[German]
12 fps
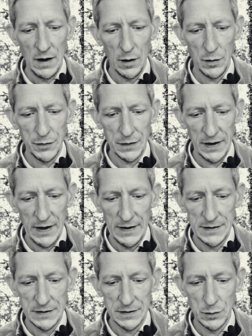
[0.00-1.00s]
Auch von
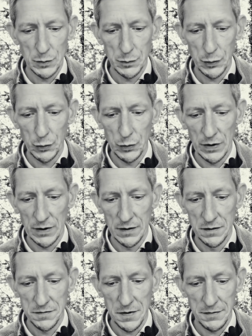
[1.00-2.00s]
Eltern und
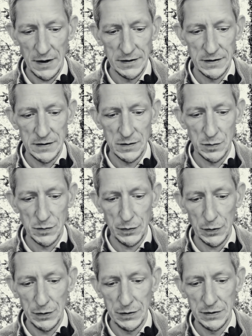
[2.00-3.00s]
Brüdern, Verwandten und
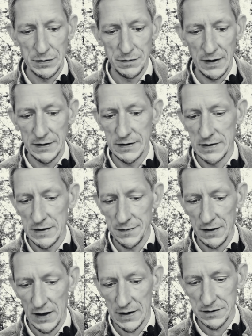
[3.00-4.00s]
Freunden werdet ihr
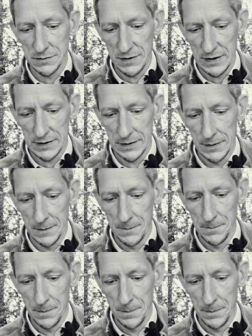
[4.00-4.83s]
verraten werden.